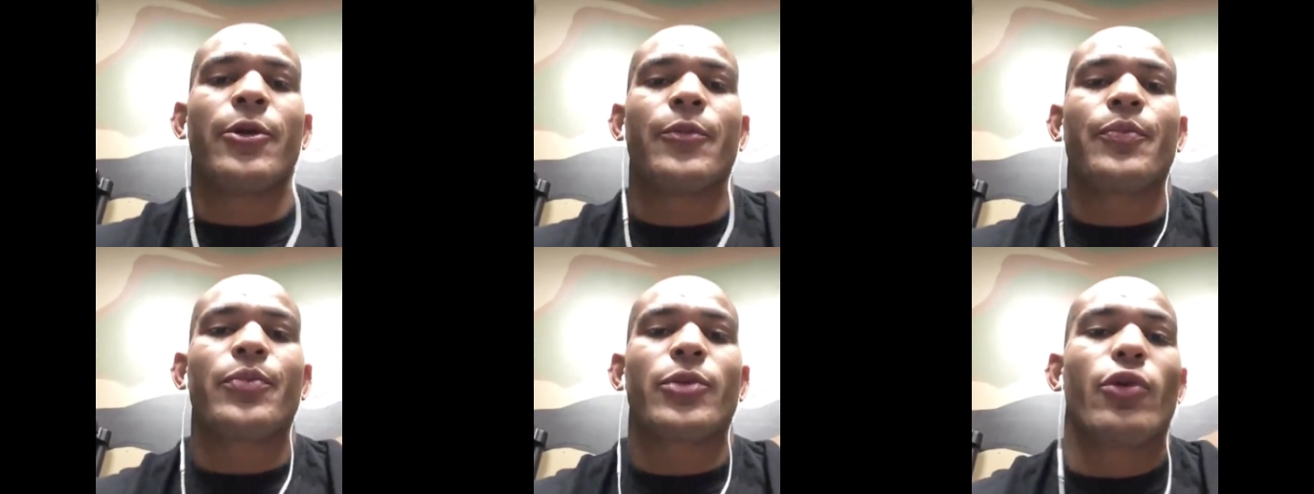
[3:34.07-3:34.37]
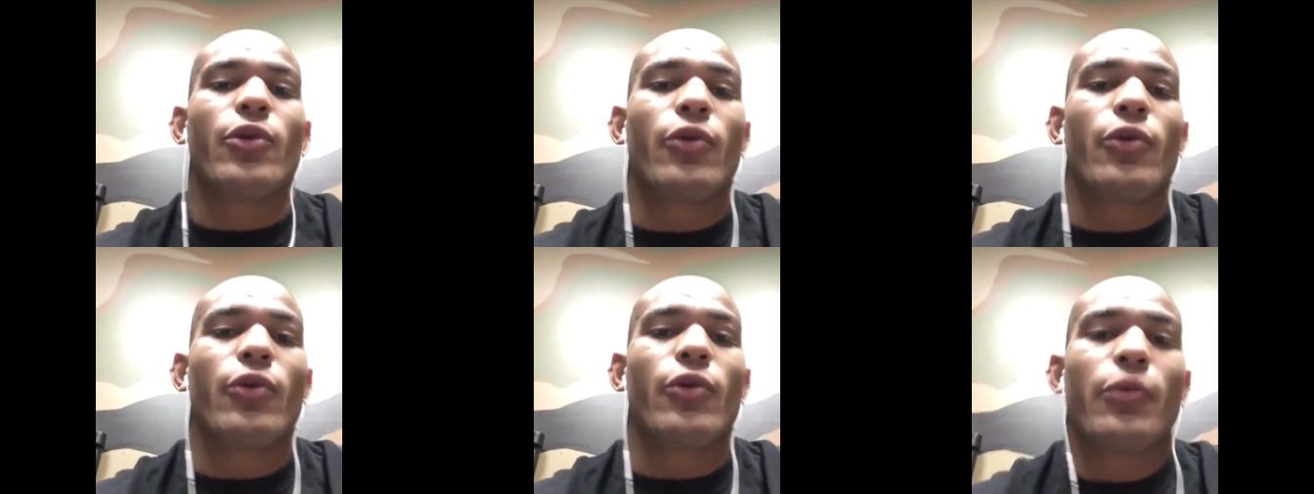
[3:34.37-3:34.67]
O
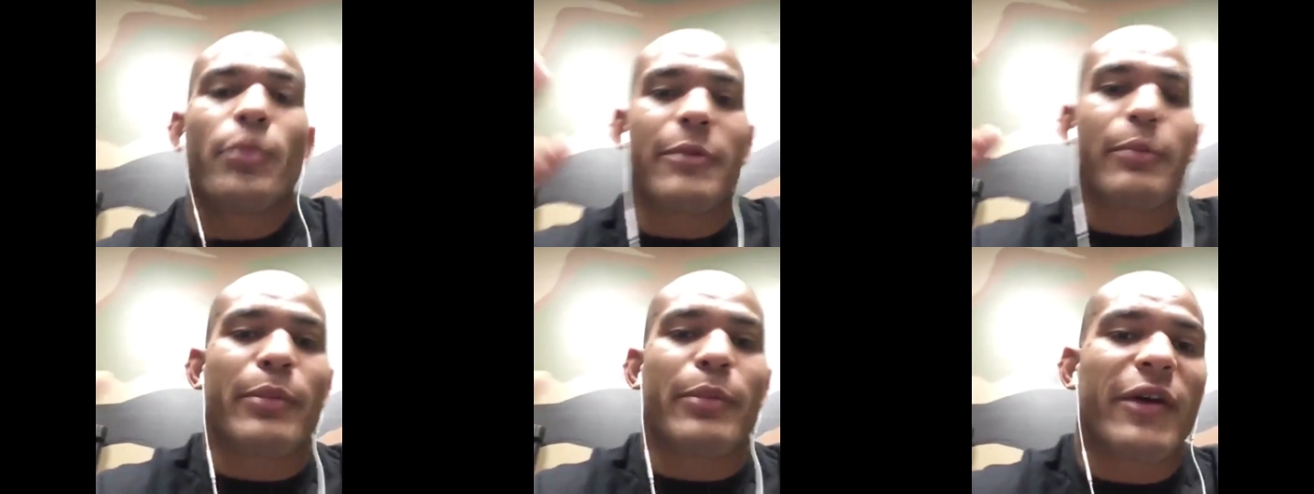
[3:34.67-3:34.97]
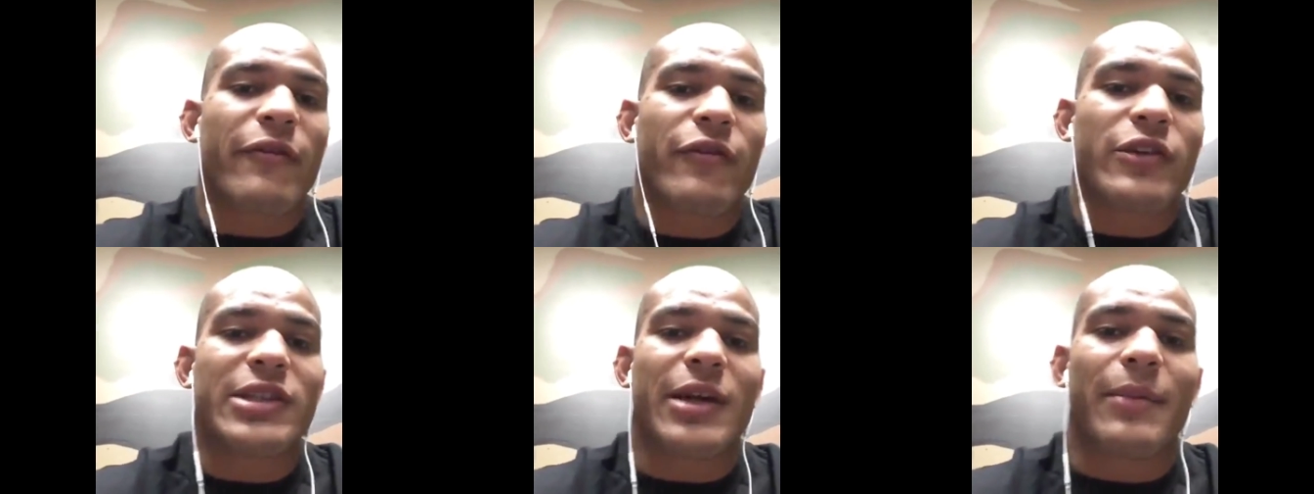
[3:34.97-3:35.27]
BJ Penn foi
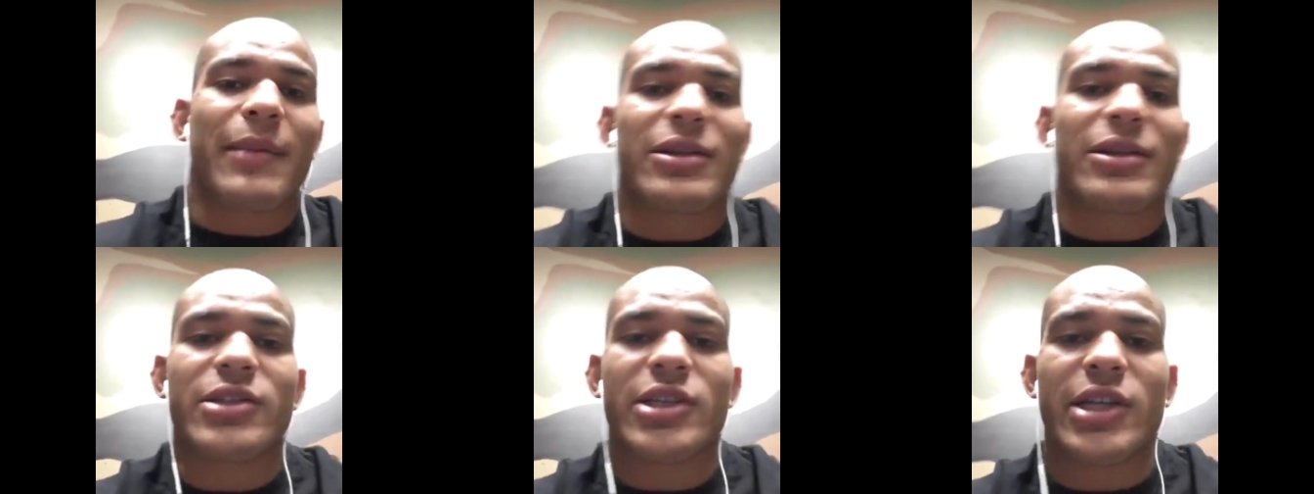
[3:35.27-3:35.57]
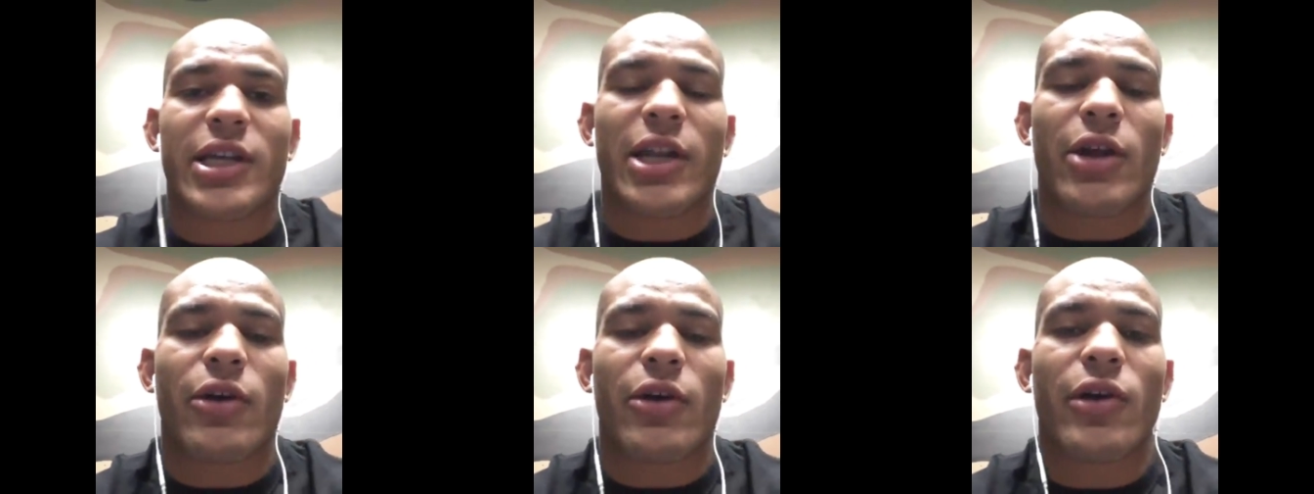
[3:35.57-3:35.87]
chamado de
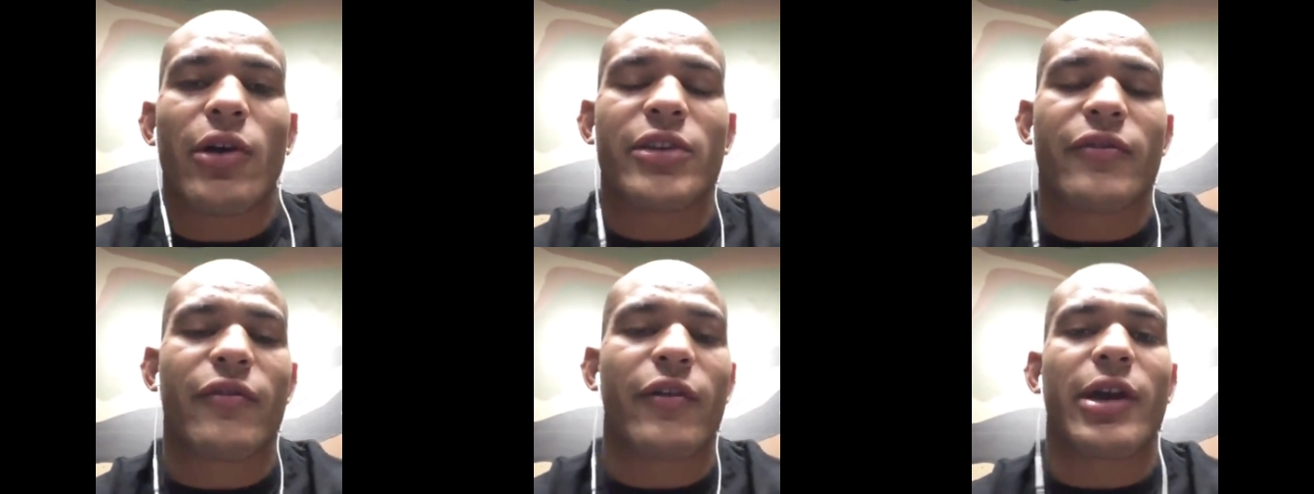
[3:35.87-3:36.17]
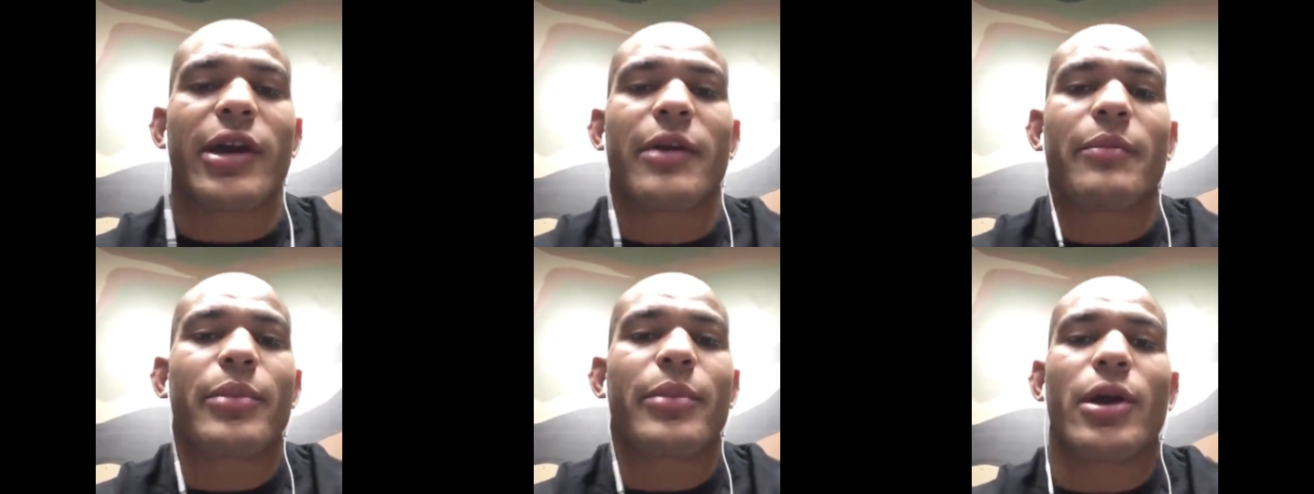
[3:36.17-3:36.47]
Creonte, foi
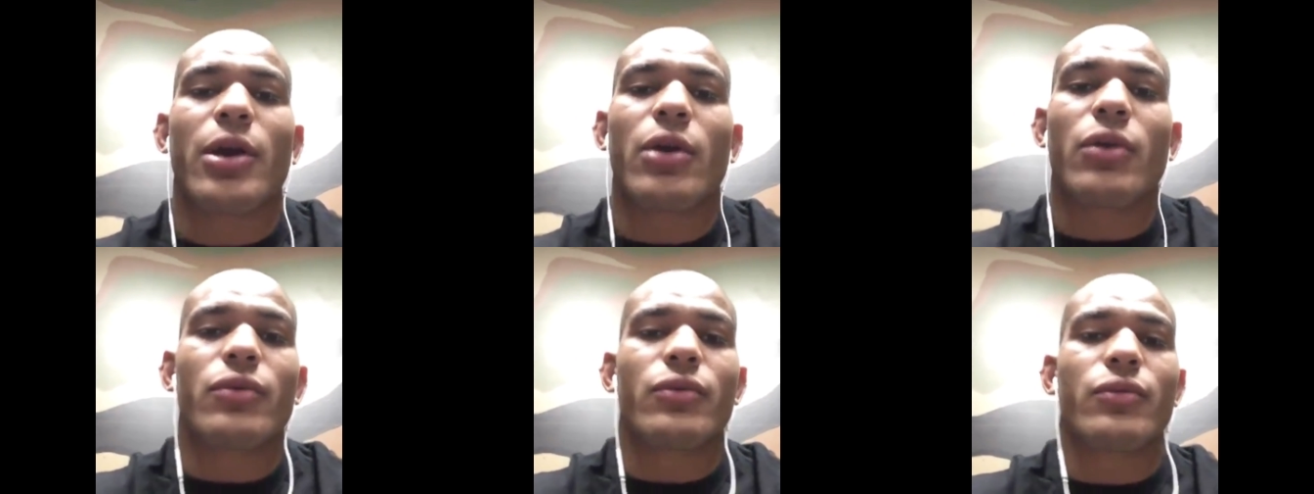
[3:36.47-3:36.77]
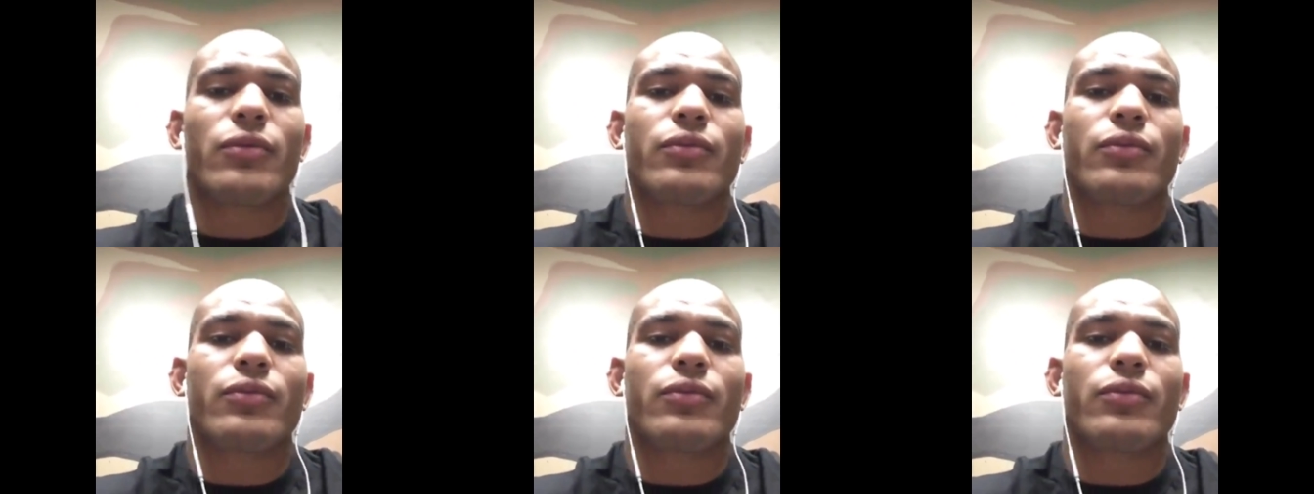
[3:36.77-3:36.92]
campeão,